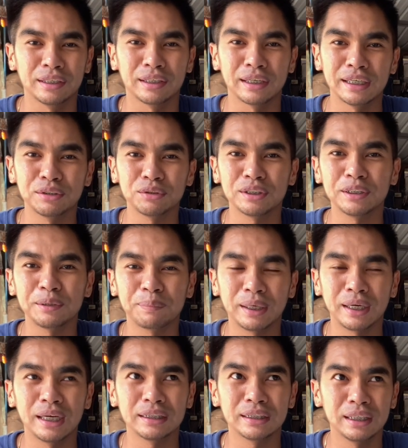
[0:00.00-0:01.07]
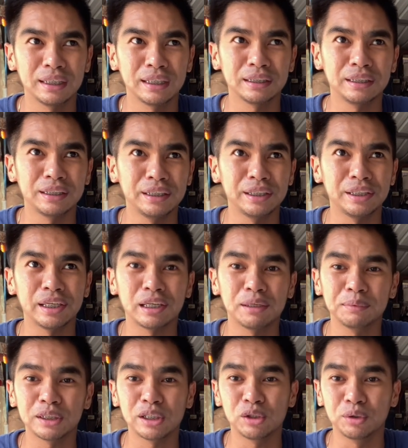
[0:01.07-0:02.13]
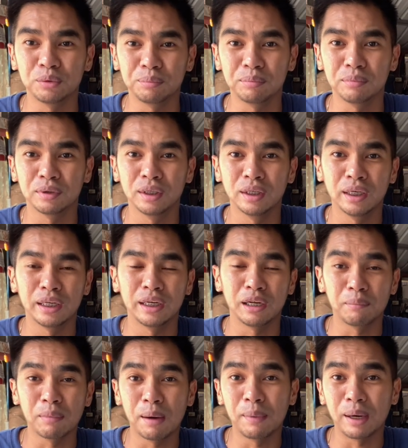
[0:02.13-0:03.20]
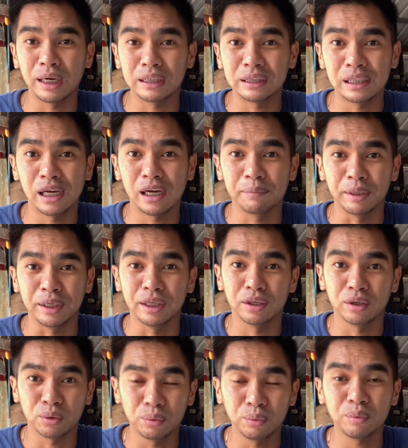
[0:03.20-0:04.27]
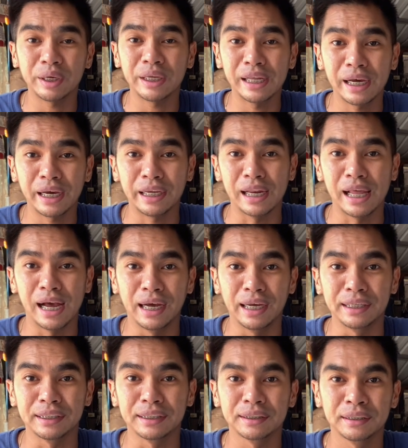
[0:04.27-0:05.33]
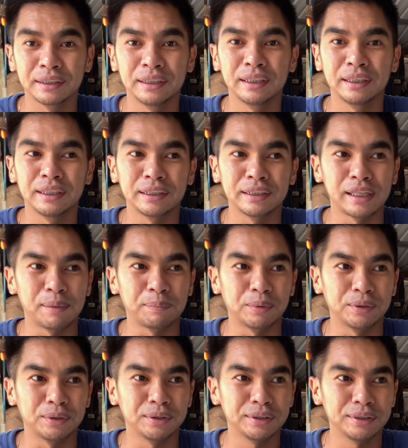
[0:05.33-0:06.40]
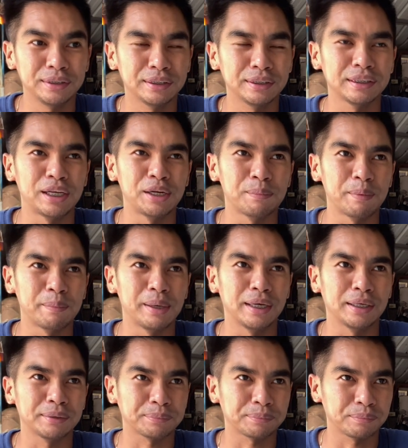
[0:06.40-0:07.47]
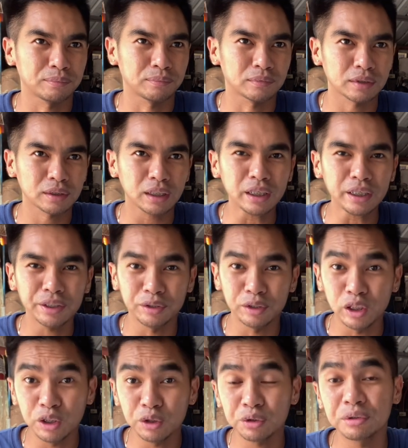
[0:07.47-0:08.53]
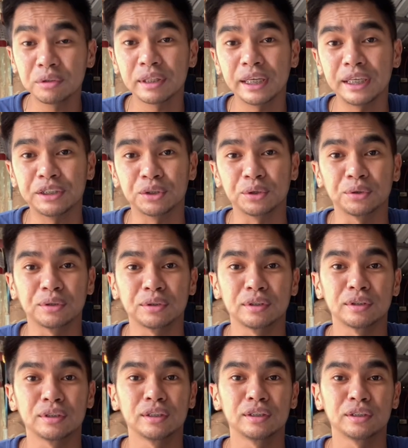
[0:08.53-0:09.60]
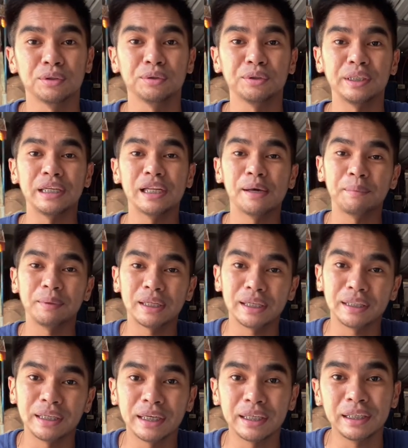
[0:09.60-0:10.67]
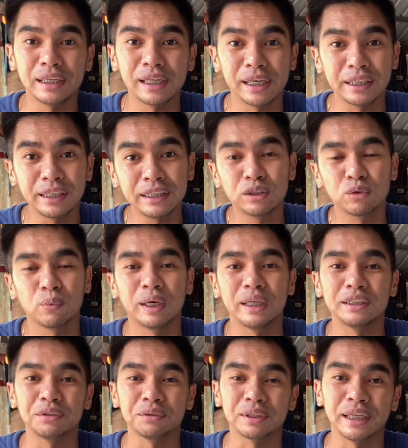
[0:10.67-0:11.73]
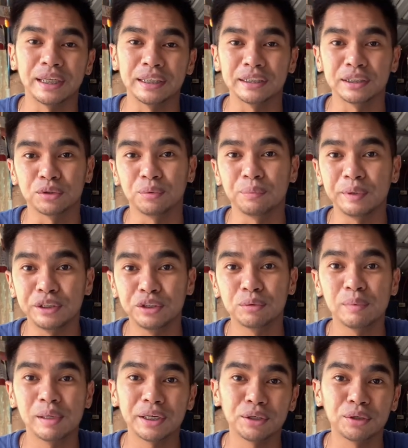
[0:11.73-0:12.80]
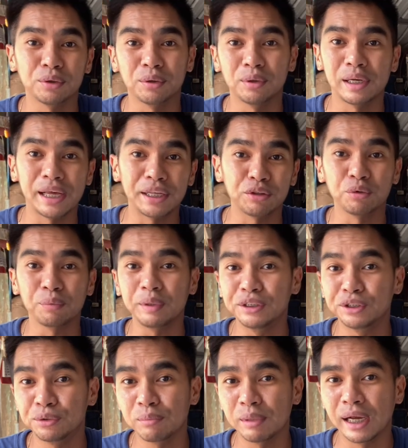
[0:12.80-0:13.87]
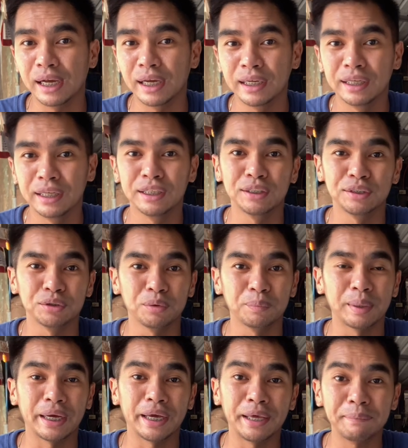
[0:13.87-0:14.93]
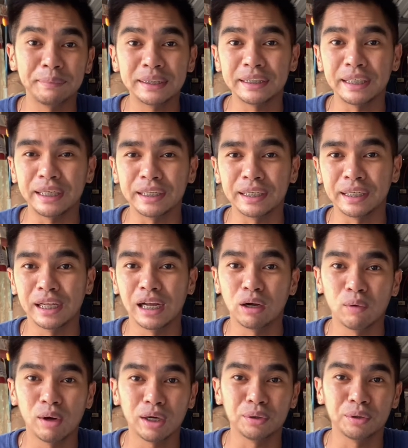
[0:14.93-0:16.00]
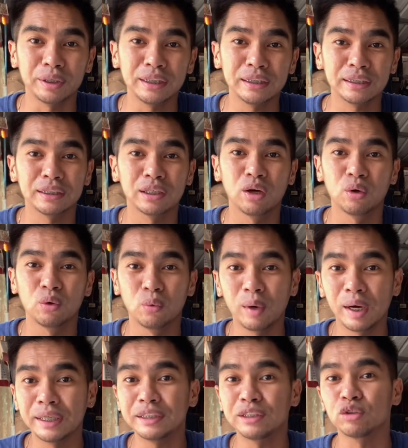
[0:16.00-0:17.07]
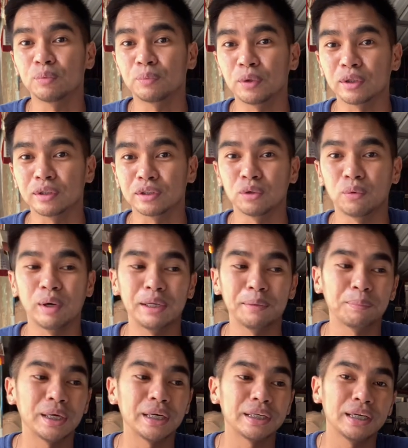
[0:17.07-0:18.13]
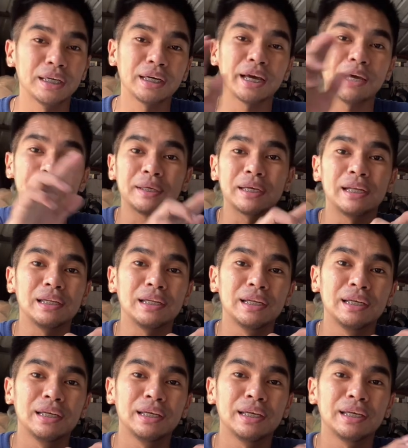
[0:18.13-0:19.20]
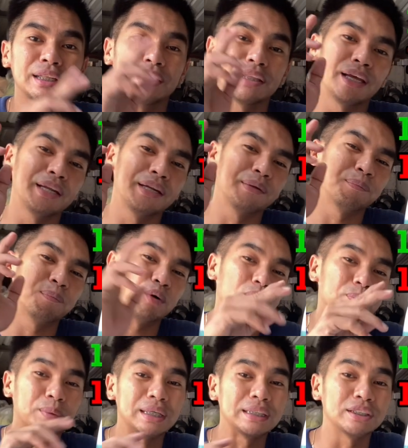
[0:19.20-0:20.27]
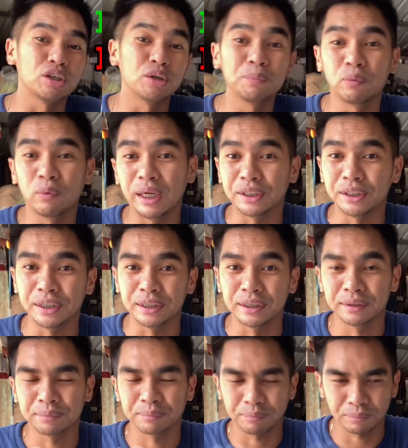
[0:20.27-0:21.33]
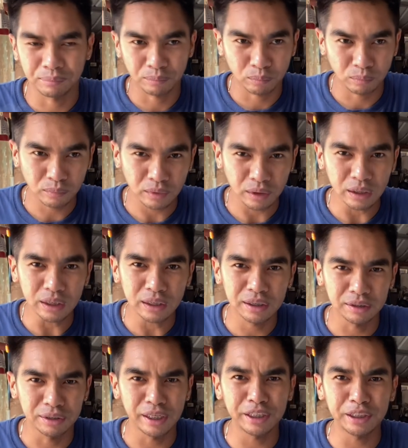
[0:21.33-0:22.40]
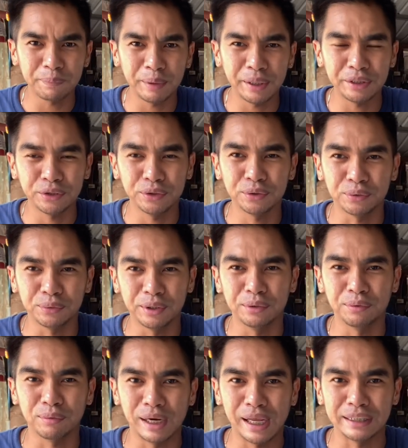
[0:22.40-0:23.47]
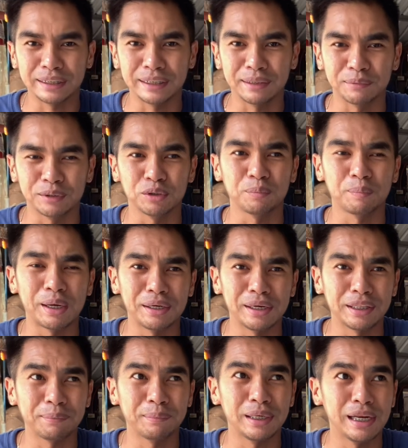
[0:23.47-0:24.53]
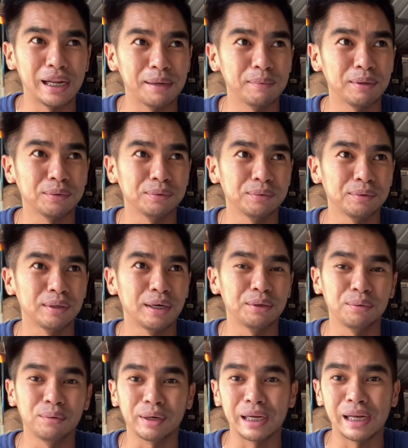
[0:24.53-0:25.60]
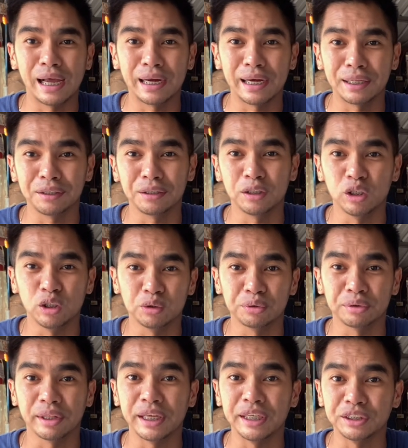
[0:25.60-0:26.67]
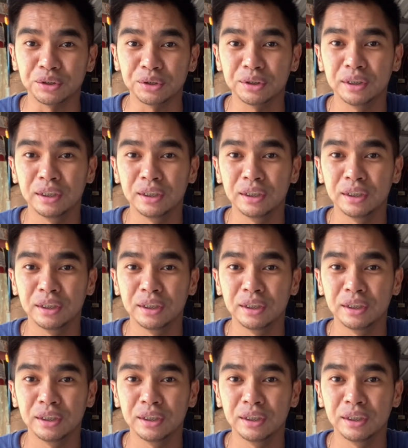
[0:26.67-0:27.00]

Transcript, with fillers: Kaso kasi pagka sa nagdi-detail kami sa loob, nagbabaklas lang kami kung kinakailangan. Tapos, ano pa ba? Dilution ratio. So, yung ginamit natin kanina is 1 is to 10. So, medium lang yun o light to medium lang. So, pag heavy stain, ang ginagawa ko is 1 is to 4. So, 1 part ng chemical, then 4 parts of water nakadepende yun kung anong klase. So, paano natin malalaman kung anong kailangan nating dilution ratio?